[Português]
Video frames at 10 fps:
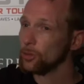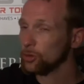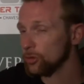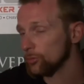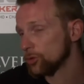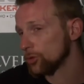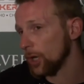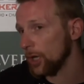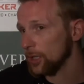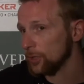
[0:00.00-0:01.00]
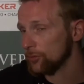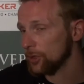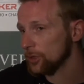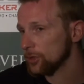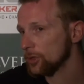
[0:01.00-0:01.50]
eu costumo jogar às
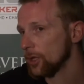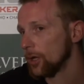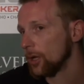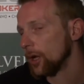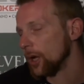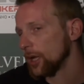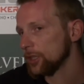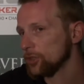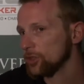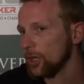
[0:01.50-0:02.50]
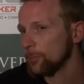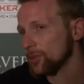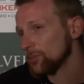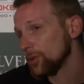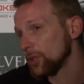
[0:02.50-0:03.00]
vezes. É aqueles
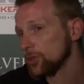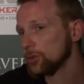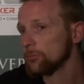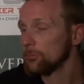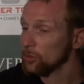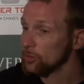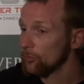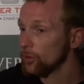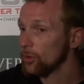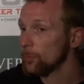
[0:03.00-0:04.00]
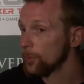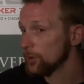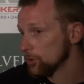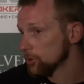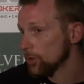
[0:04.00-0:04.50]
hypers, mas, mas valeu a
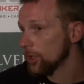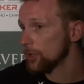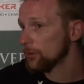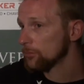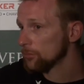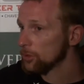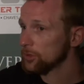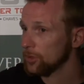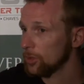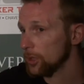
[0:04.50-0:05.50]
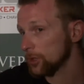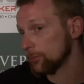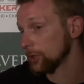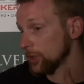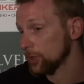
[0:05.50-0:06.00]
pena, gostei. Coisa. Agora
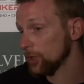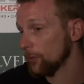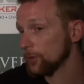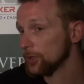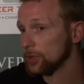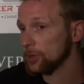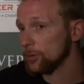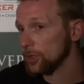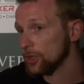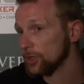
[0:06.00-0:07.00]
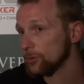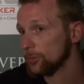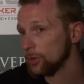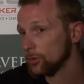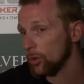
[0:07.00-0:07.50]
também quero já fazer aqui um
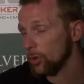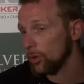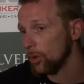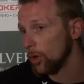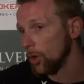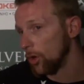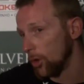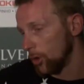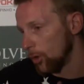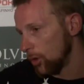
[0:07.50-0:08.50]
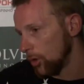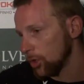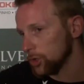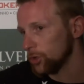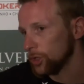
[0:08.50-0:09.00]
agradecimento ao,
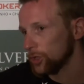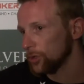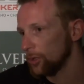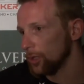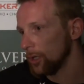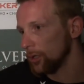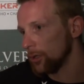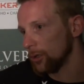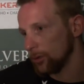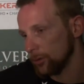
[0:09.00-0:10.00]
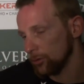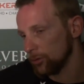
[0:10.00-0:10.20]
aos dois, eh,